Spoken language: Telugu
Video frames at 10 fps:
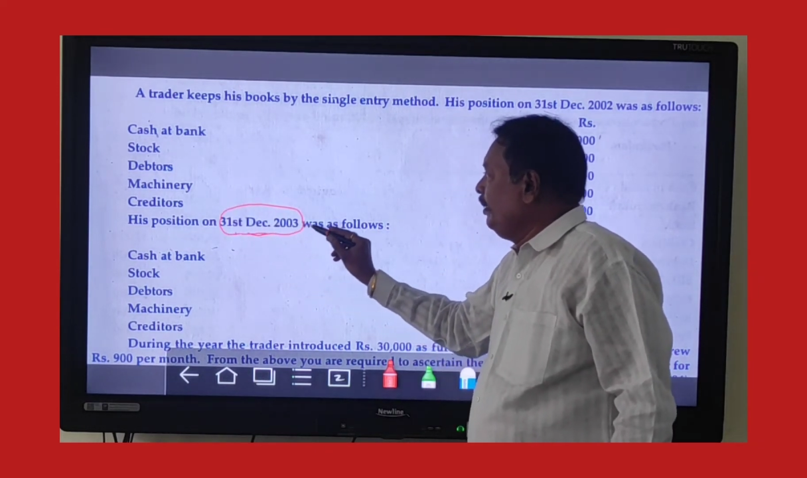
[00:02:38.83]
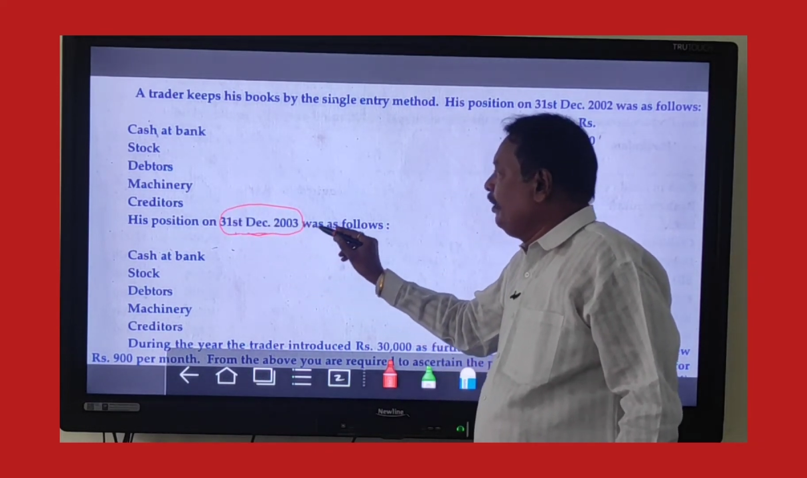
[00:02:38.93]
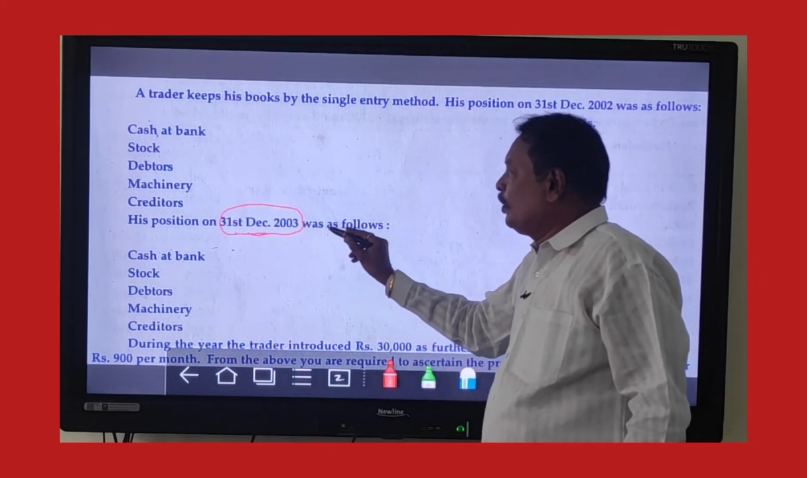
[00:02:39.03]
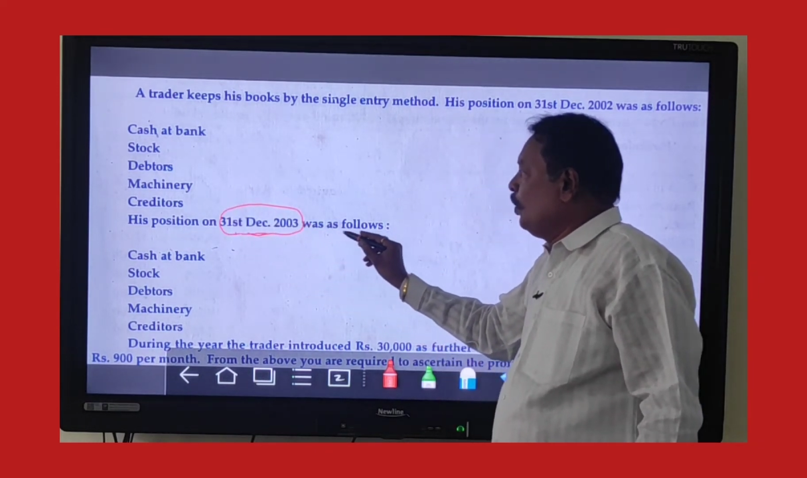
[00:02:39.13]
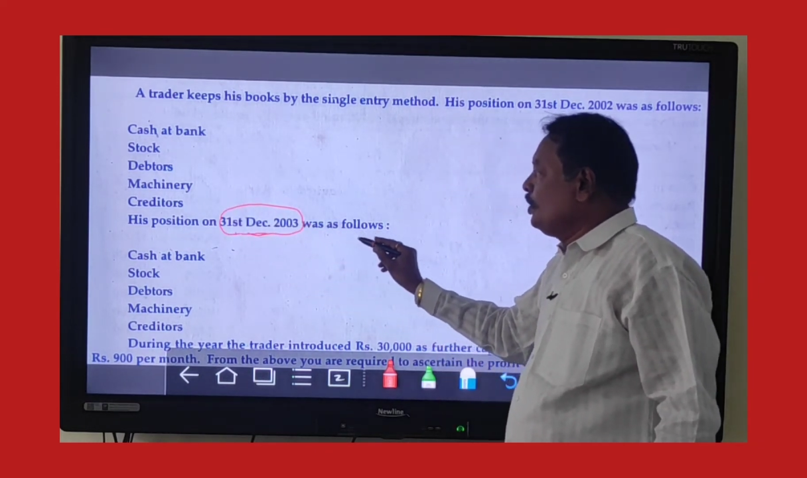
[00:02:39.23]

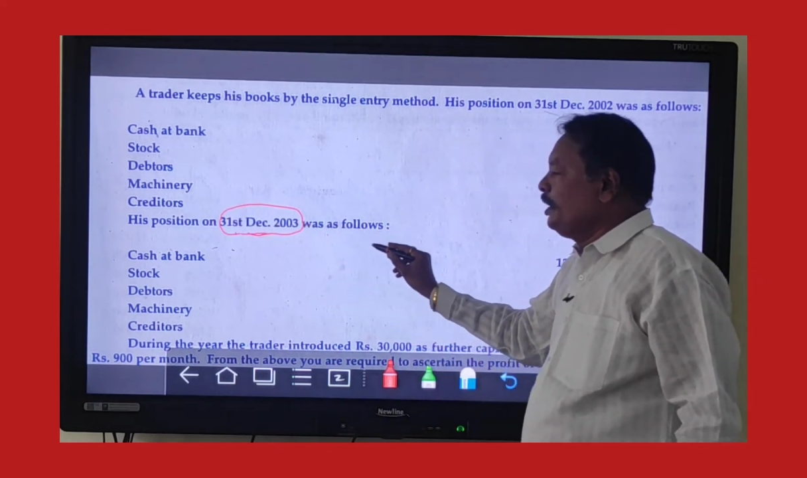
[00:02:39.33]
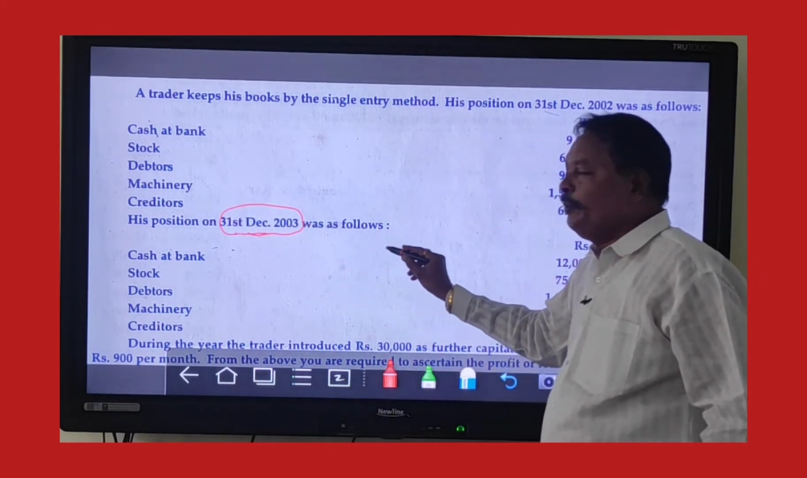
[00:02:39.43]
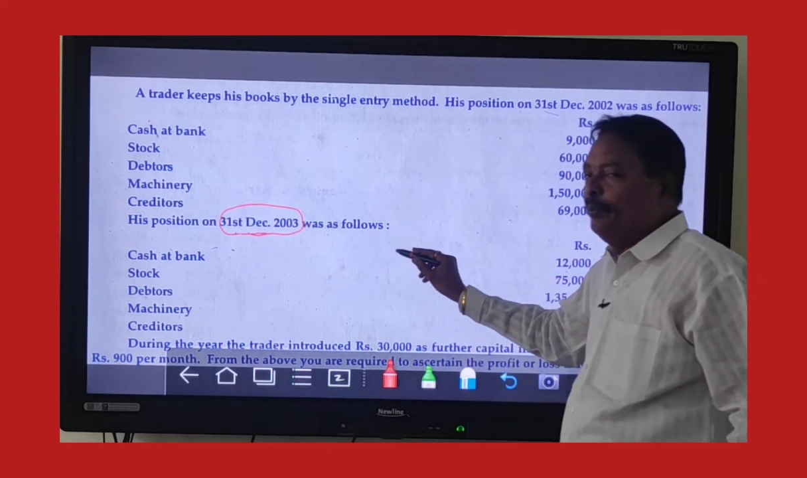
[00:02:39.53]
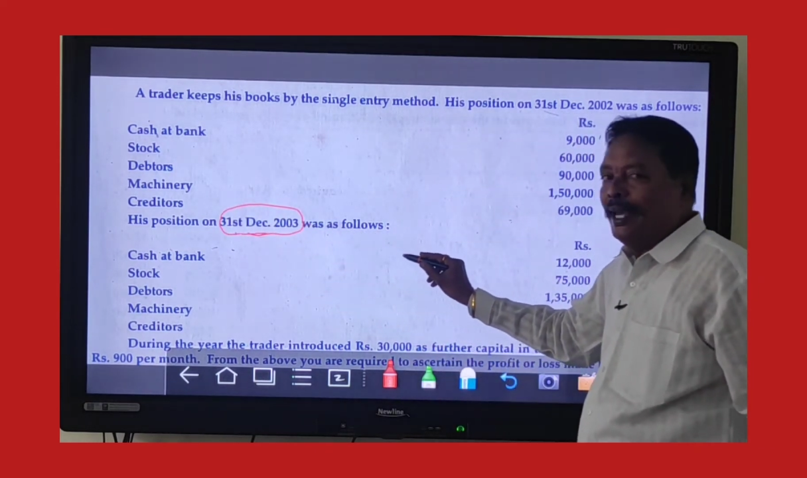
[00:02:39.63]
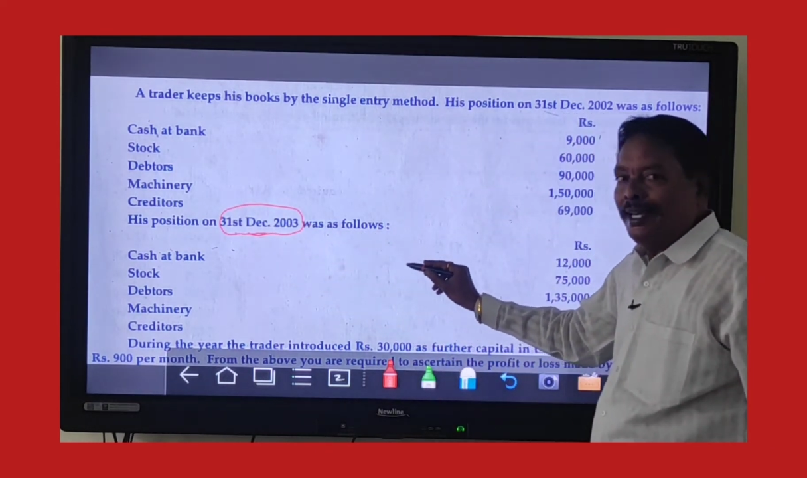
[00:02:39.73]
ఈ
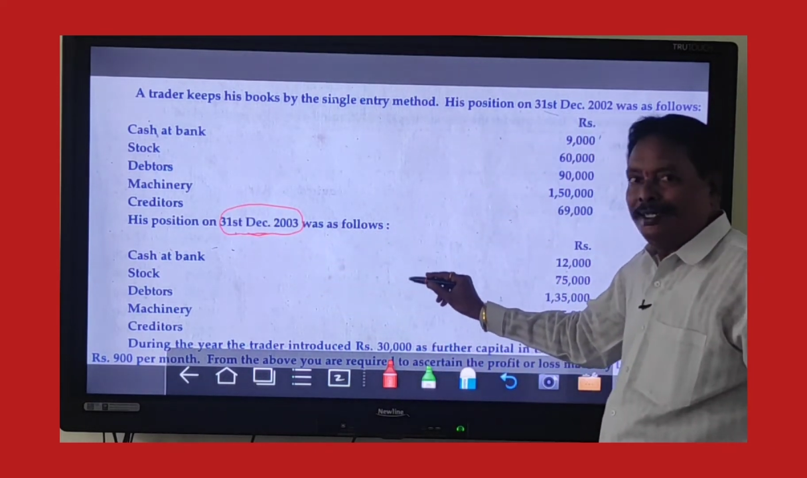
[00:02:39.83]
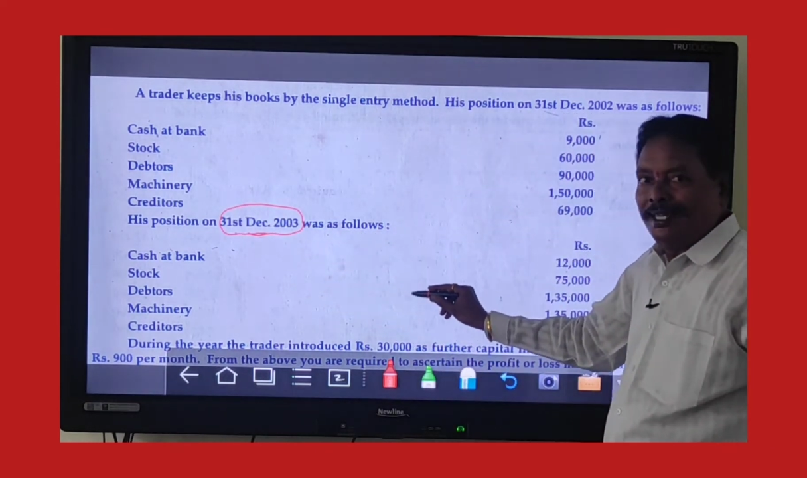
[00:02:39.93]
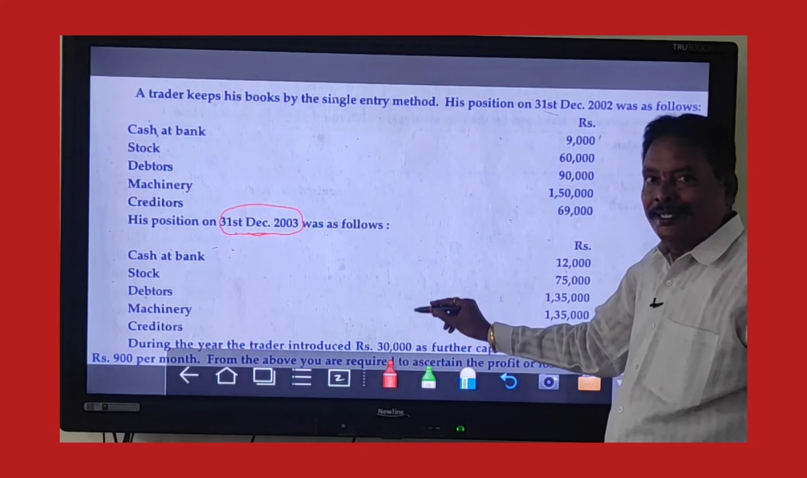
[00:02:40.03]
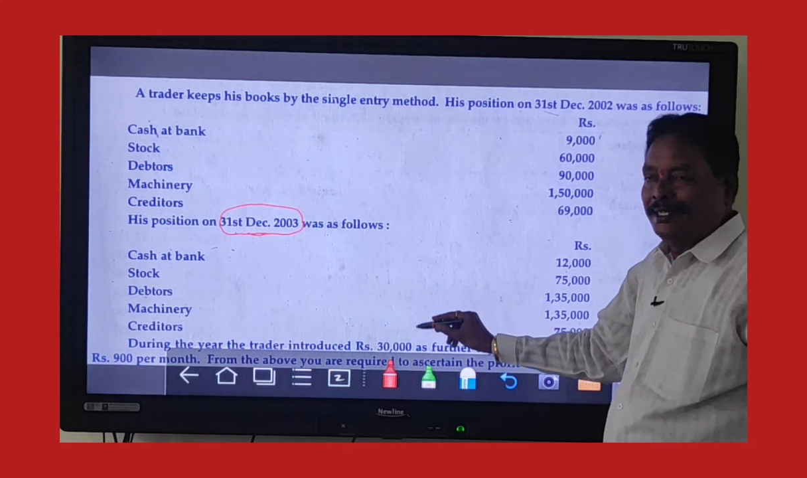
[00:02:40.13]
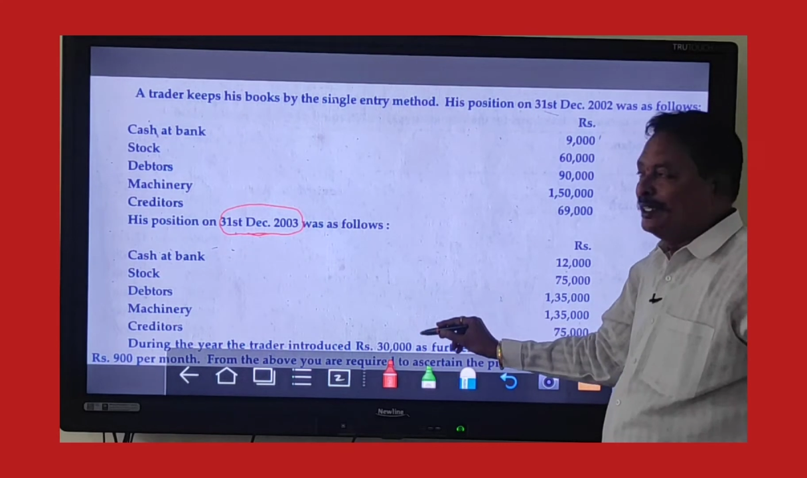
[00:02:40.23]
క్లోజింగ్
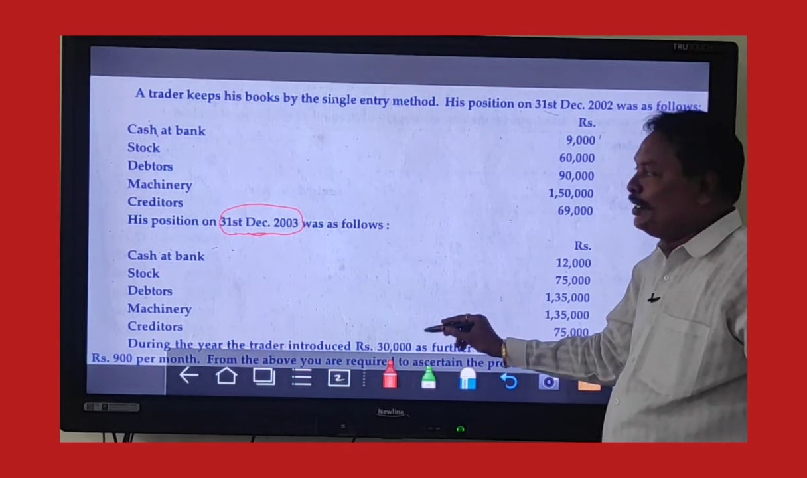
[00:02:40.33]
బ్యాలెన్సెస్